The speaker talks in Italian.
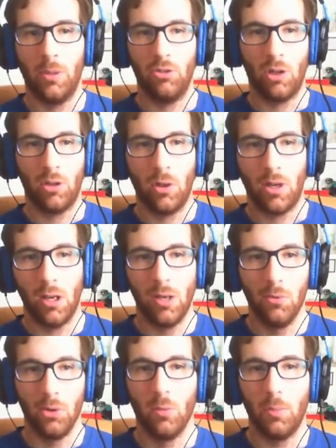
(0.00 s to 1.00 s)
per i giocatori che hanno
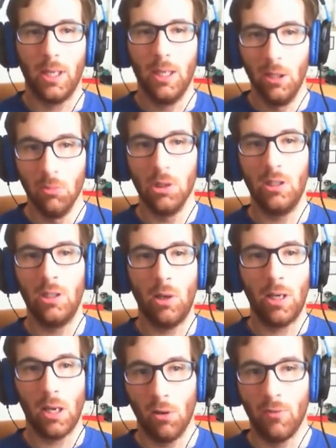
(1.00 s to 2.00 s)
avuto, per il numero di
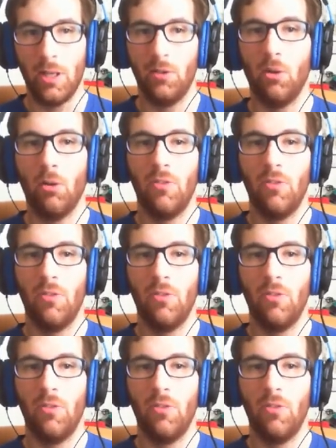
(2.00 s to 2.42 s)
titoli che hanno vinto,